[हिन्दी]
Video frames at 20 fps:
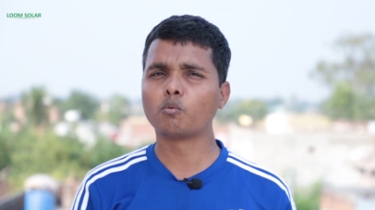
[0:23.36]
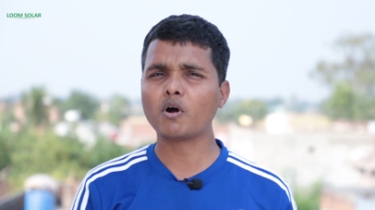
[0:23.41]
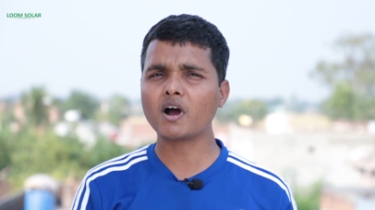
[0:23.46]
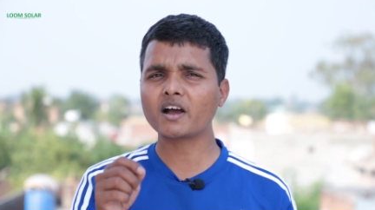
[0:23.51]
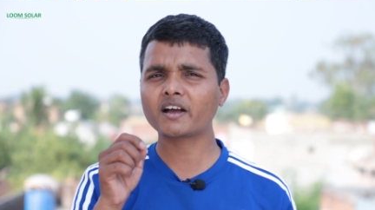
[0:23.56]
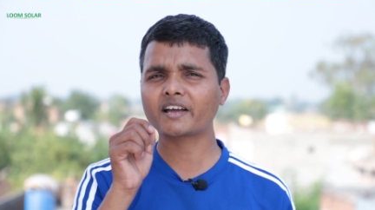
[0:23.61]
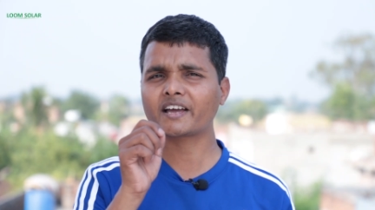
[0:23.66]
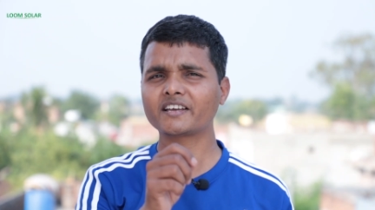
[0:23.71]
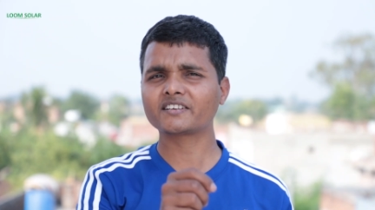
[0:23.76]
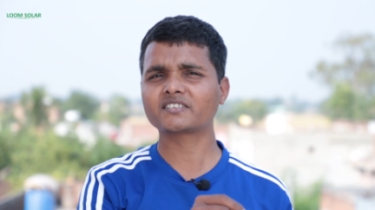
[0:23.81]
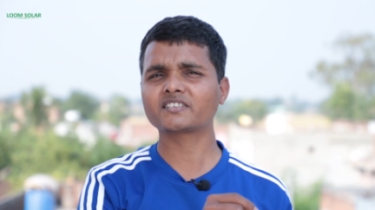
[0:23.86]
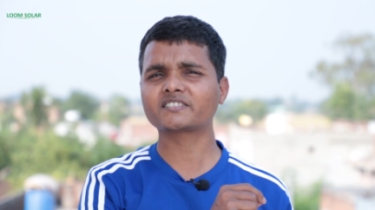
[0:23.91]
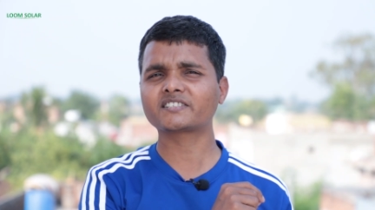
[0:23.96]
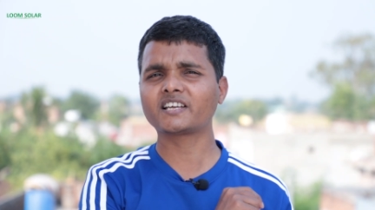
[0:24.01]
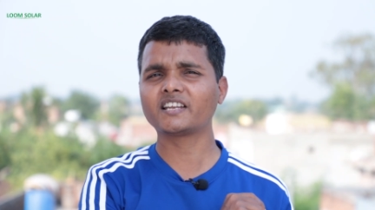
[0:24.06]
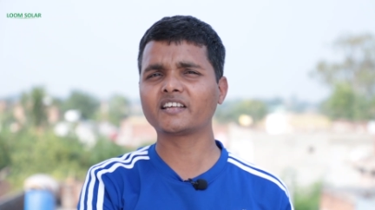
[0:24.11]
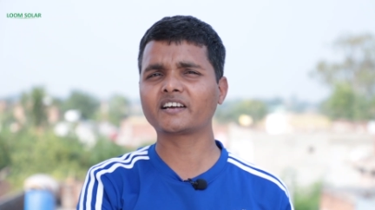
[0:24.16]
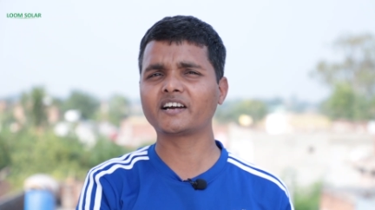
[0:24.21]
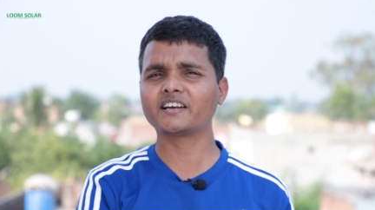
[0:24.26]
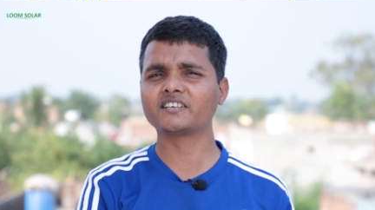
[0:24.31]
वह कैसे
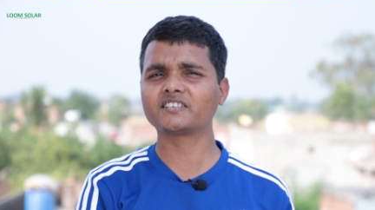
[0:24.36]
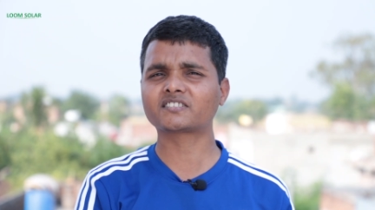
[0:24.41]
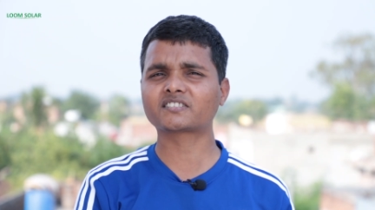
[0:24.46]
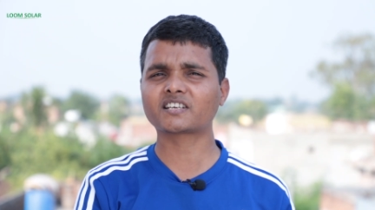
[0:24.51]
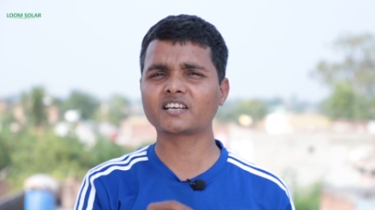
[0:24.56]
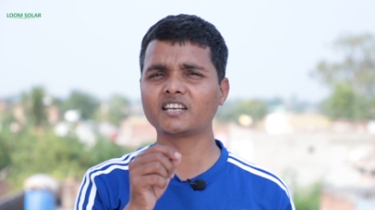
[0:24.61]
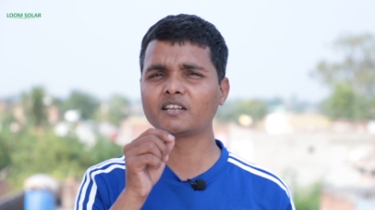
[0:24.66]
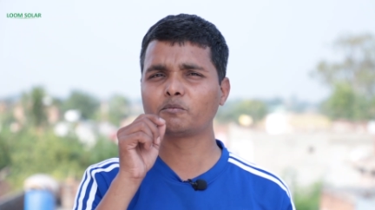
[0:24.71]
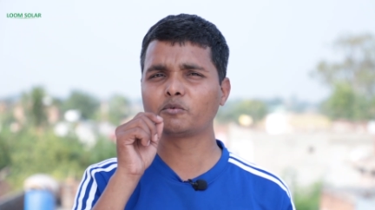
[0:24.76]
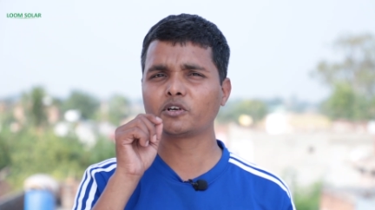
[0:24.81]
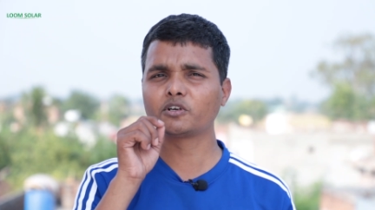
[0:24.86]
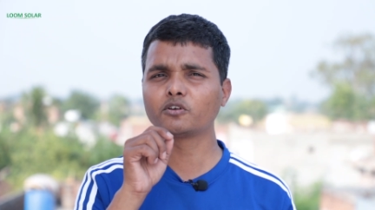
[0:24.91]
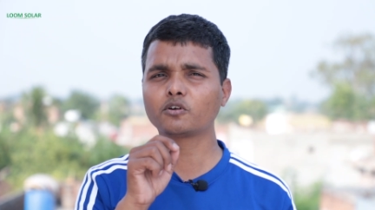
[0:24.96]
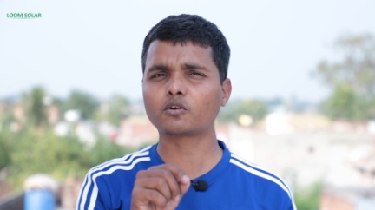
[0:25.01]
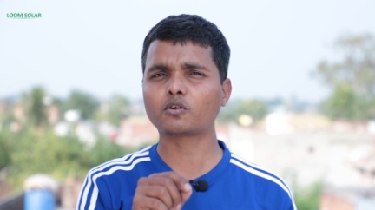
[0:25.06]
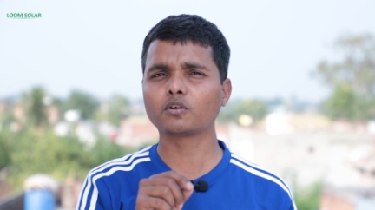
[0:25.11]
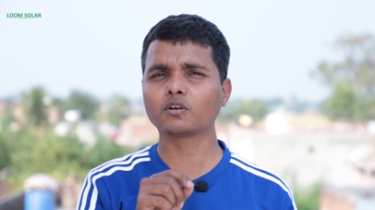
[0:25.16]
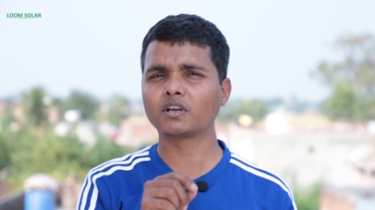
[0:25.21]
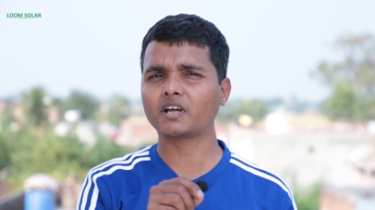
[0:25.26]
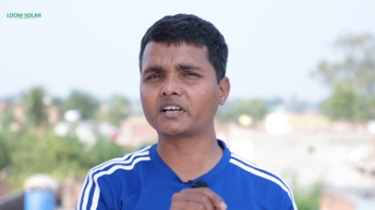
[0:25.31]
चलेगा इसके लिए वीडियो
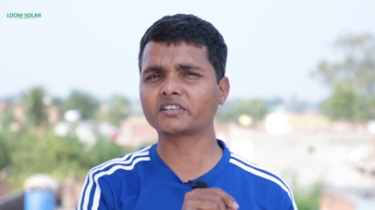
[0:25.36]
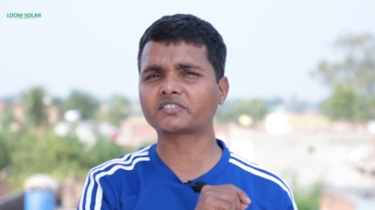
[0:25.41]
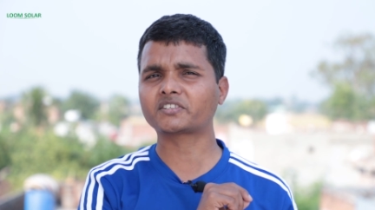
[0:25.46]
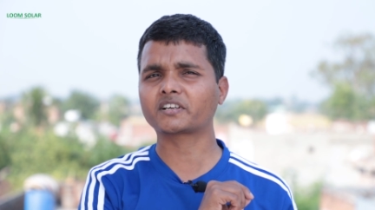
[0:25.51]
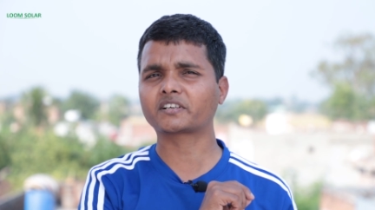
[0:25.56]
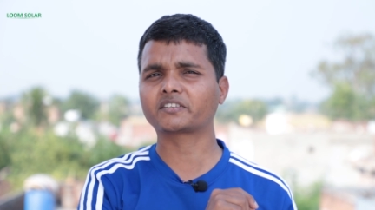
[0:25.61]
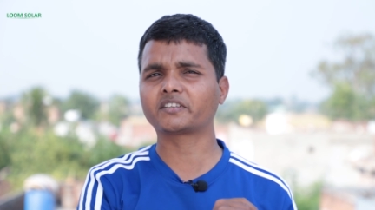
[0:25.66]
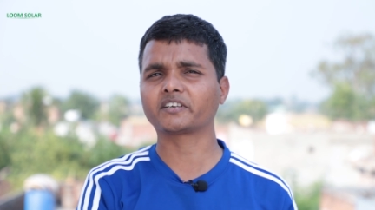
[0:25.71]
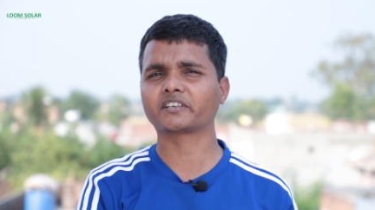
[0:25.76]
को लास्ट तक